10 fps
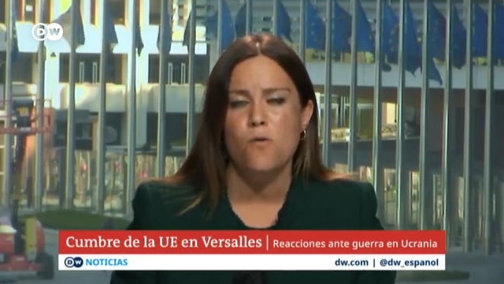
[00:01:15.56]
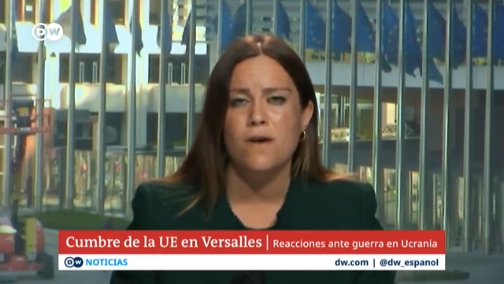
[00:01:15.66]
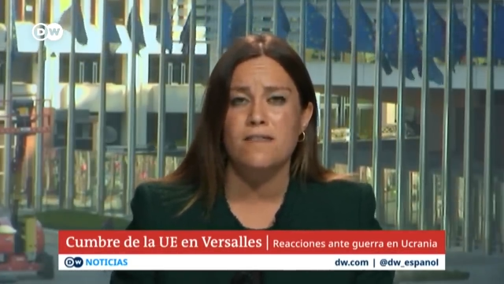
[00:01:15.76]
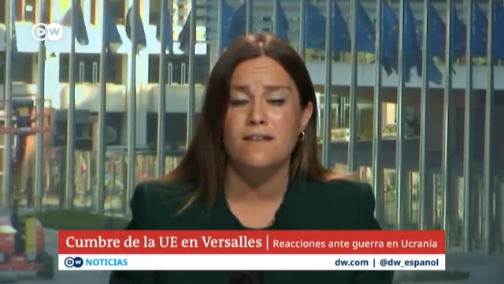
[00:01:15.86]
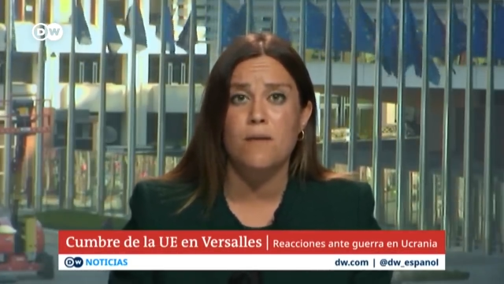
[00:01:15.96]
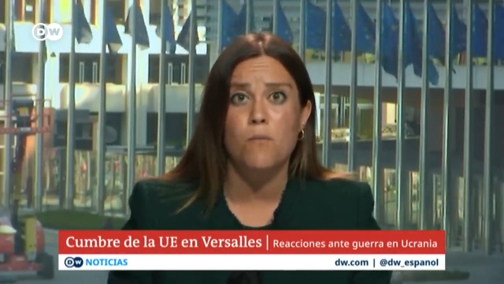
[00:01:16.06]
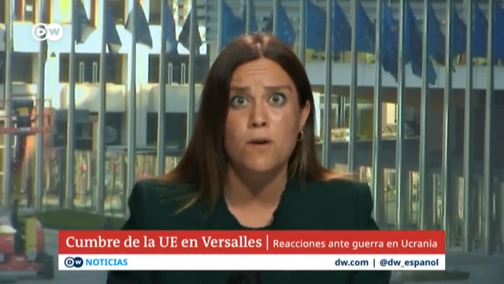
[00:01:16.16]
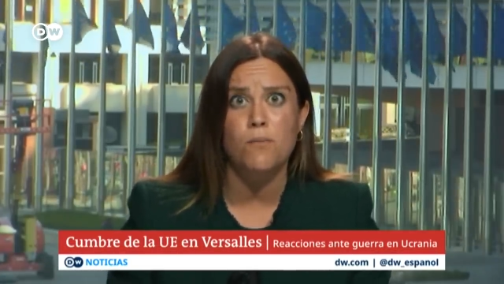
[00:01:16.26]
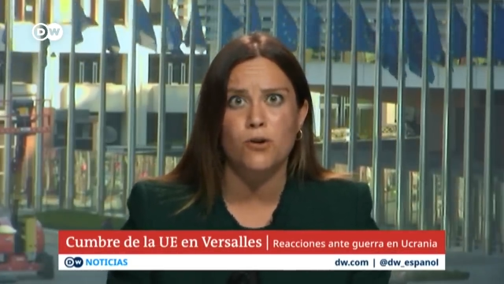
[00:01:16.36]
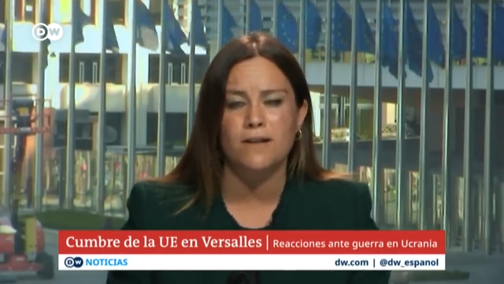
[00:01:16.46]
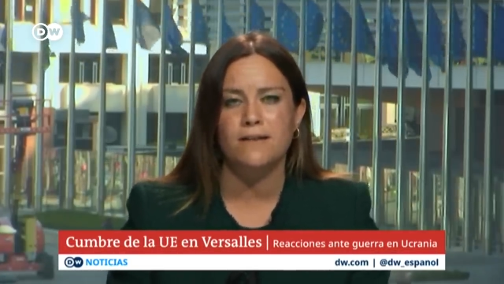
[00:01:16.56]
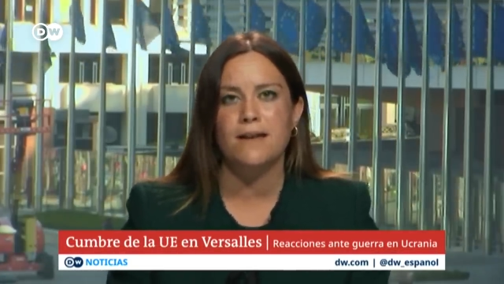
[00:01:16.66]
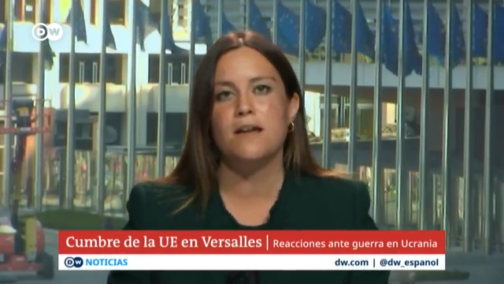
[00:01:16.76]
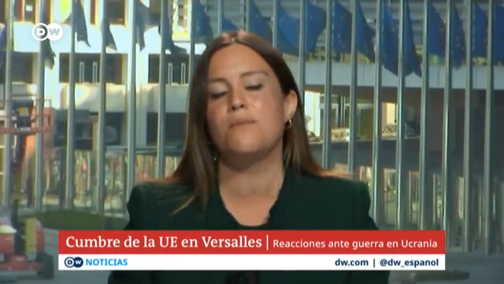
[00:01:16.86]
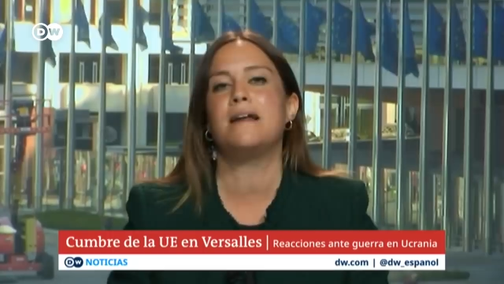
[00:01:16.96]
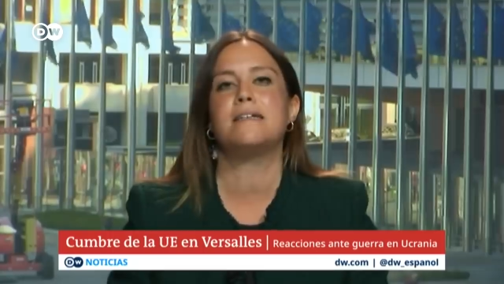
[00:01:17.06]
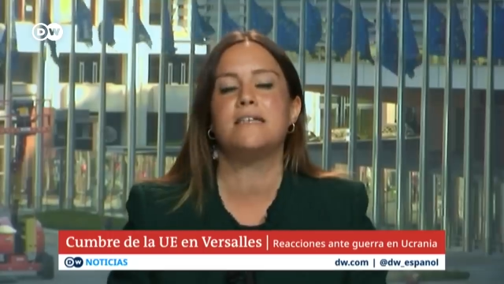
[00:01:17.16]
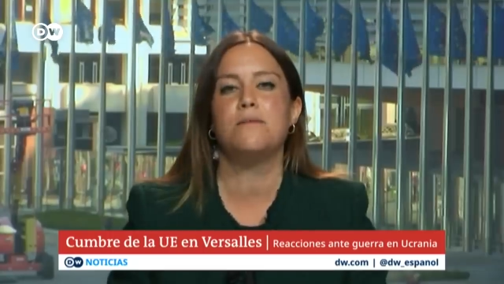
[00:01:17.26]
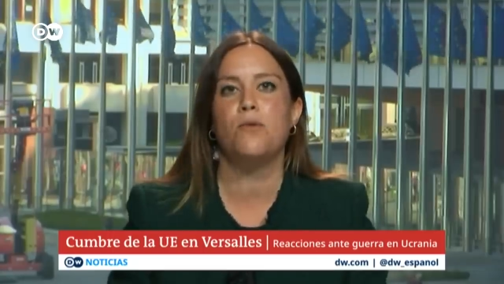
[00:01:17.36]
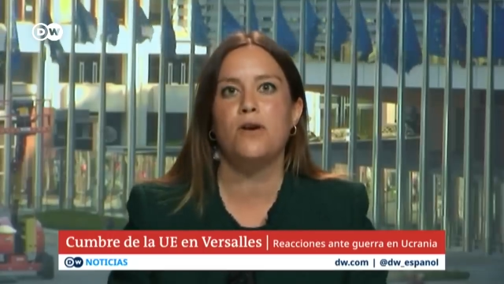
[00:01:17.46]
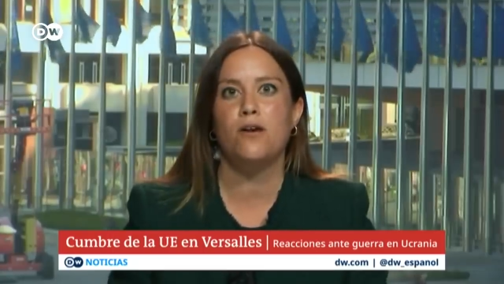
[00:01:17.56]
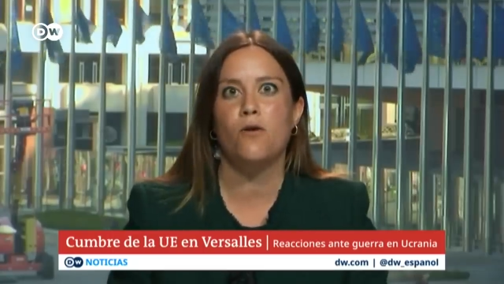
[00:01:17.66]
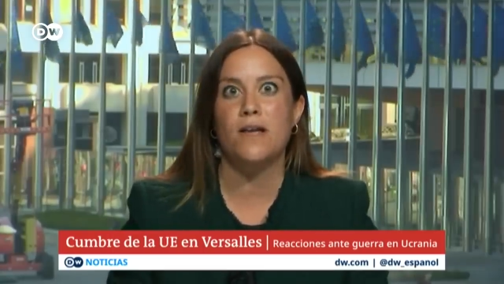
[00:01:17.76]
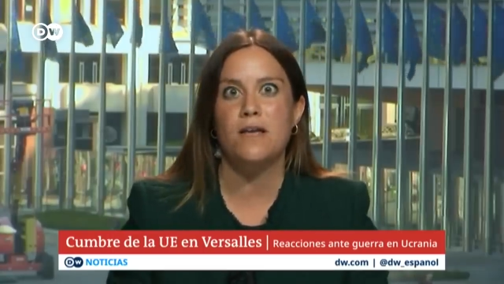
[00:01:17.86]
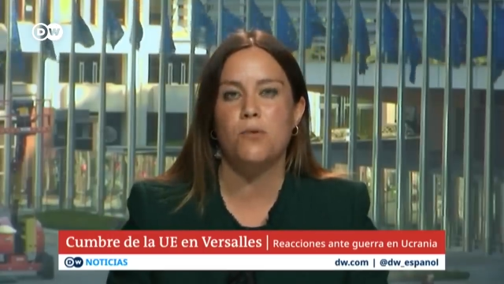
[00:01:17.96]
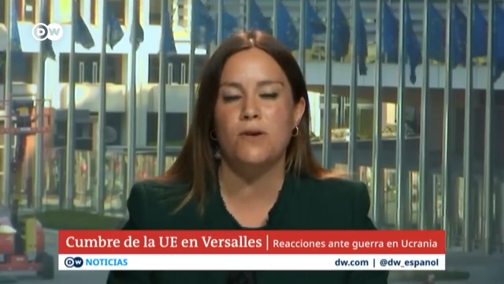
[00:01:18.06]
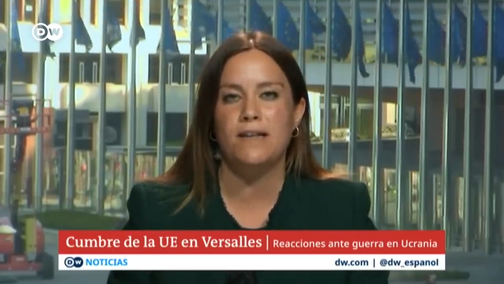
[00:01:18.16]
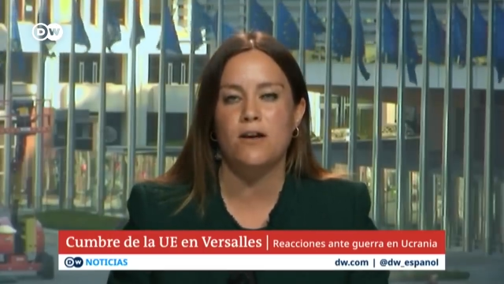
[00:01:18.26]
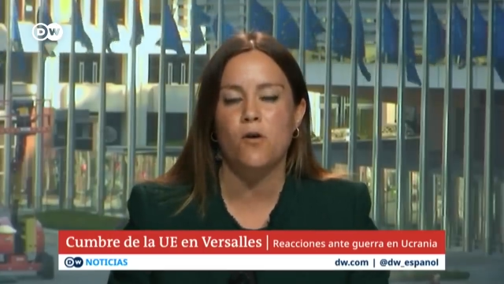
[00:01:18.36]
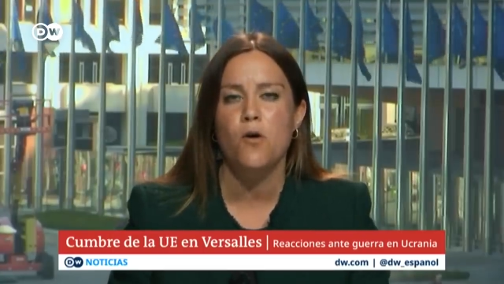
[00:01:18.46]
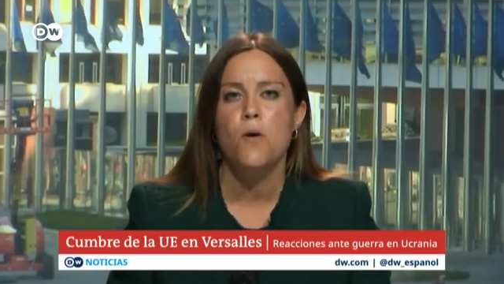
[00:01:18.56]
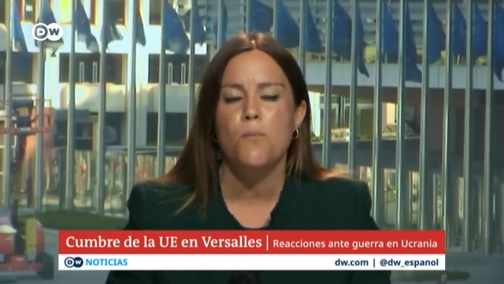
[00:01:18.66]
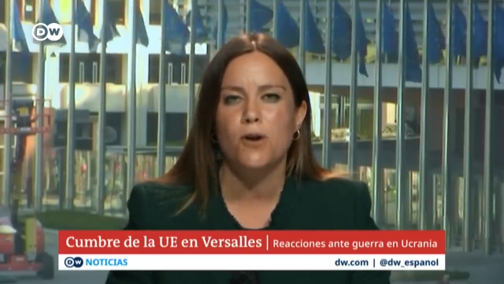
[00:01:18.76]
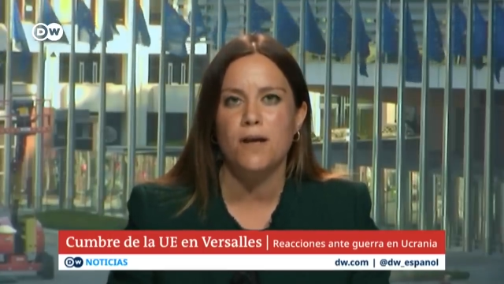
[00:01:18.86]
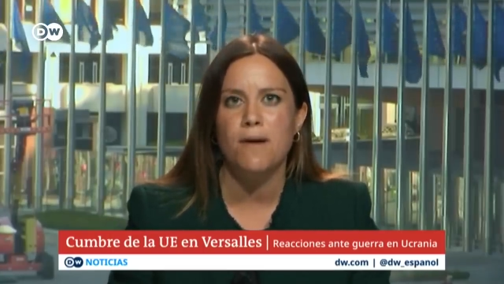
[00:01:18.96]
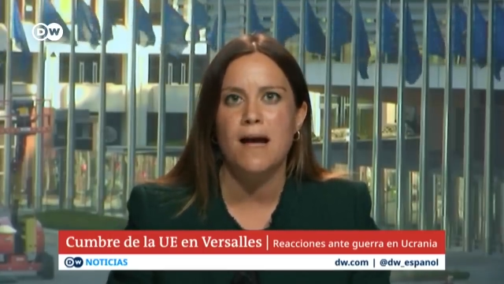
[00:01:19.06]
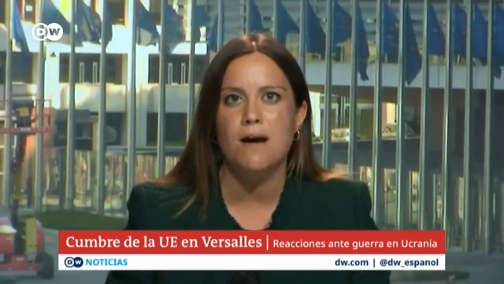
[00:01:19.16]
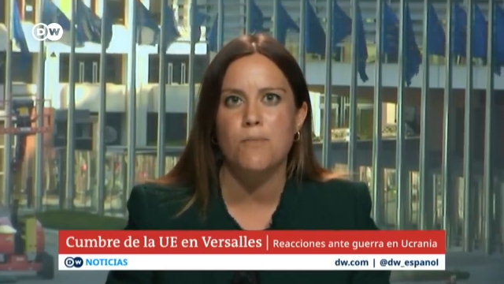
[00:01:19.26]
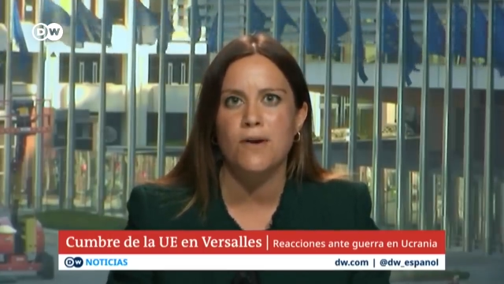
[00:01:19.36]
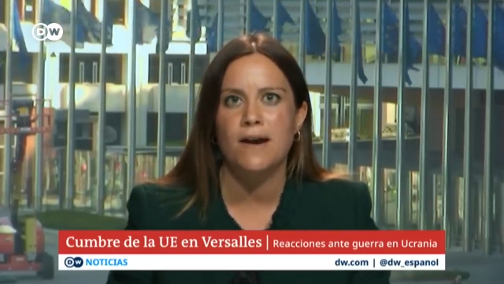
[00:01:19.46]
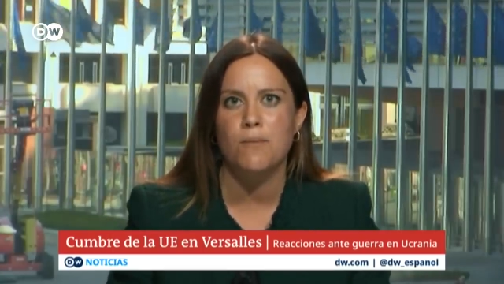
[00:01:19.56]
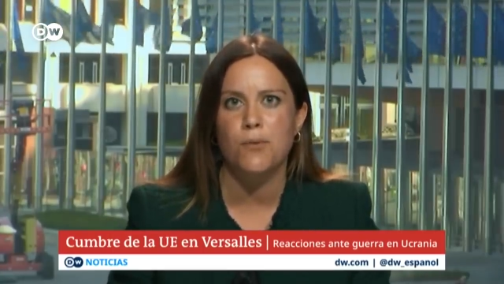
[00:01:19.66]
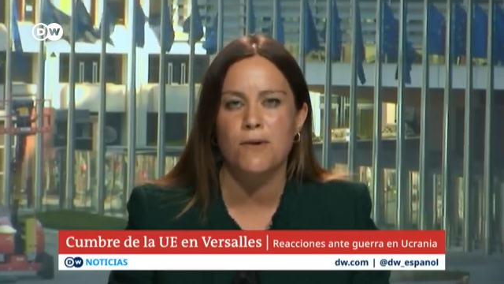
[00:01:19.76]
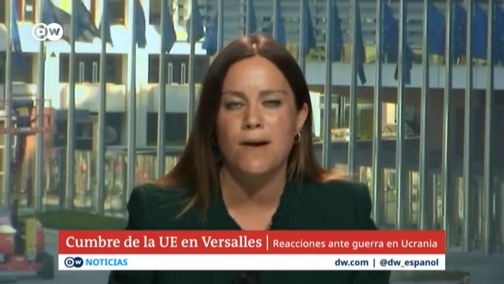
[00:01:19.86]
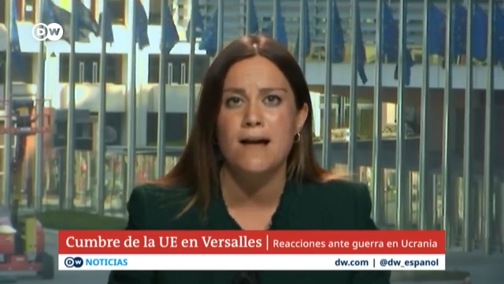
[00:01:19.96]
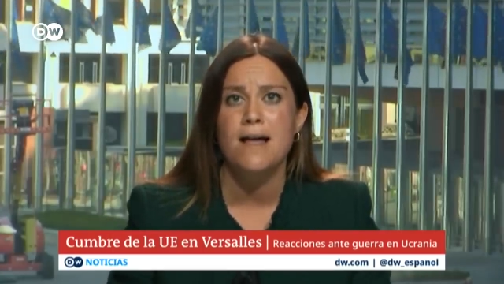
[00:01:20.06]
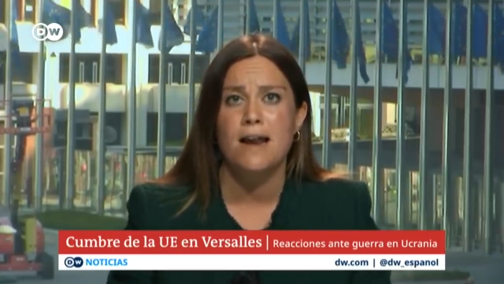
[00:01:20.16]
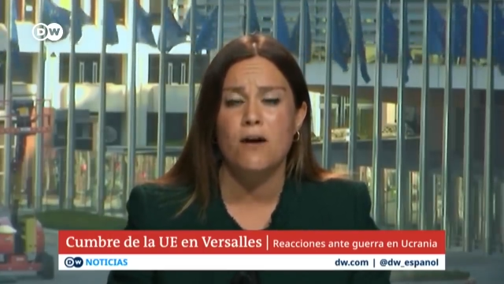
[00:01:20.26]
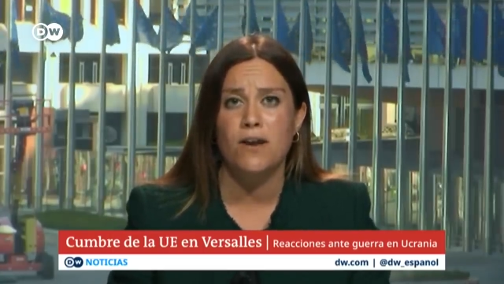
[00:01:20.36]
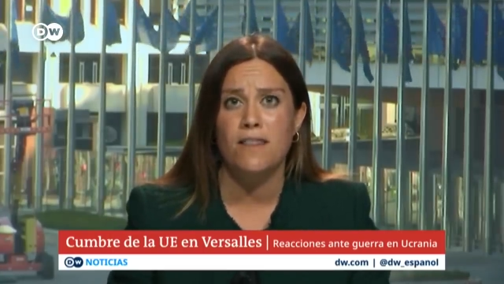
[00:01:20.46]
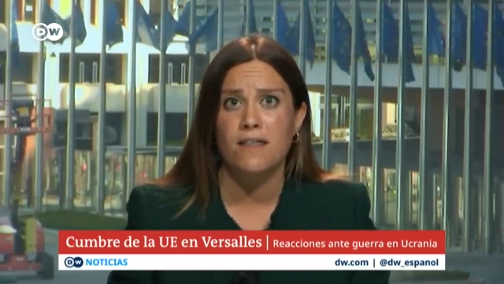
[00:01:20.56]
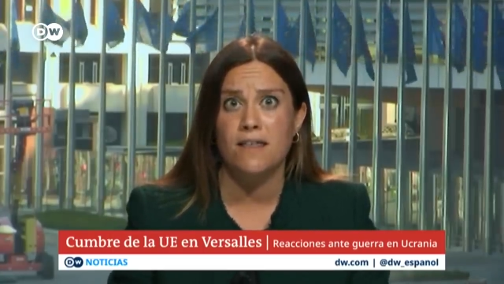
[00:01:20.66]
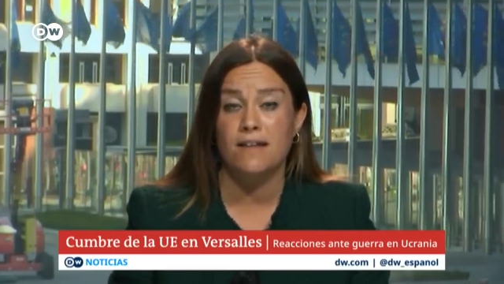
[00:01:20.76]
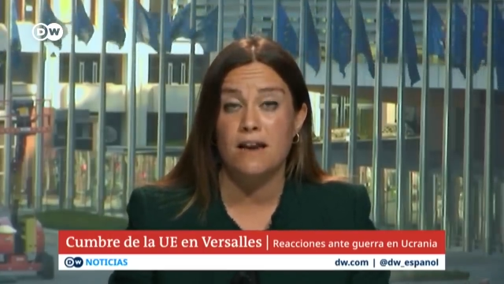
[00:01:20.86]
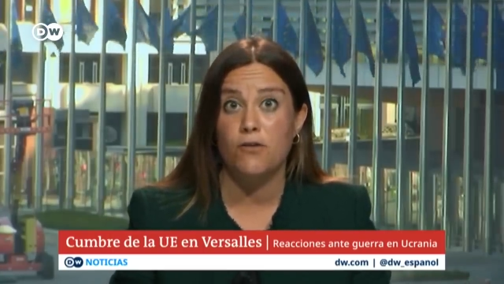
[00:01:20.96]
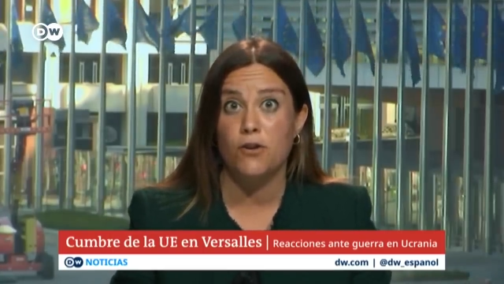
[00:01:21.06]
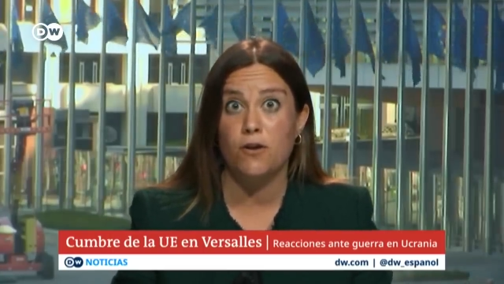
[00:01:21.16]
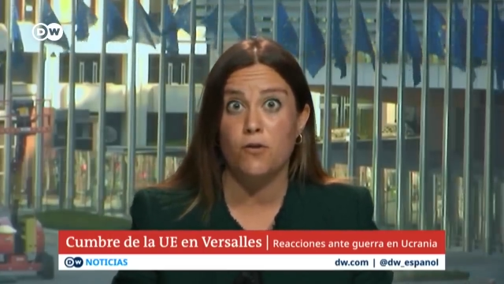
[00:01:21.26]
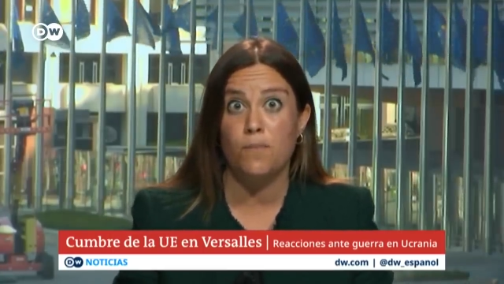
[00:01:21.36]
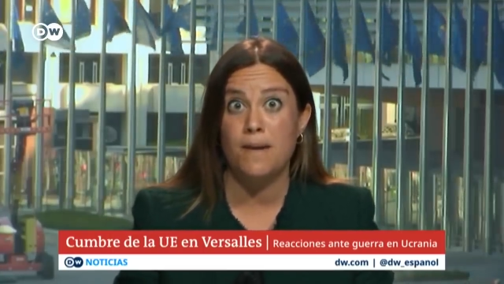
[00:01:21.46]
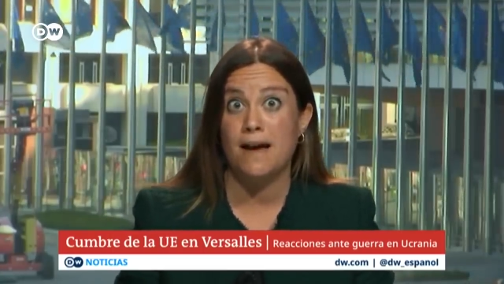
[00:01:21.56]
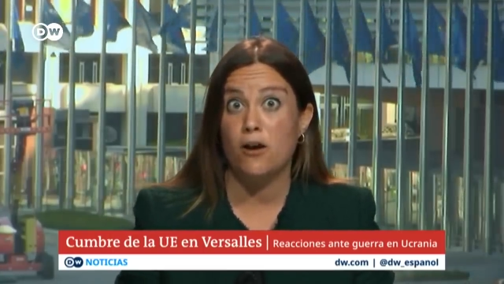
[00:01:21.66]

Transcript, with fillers: una cita muy importante a nivel simbólico y político porque va a poner a prueba la unidad de la Unión Europea.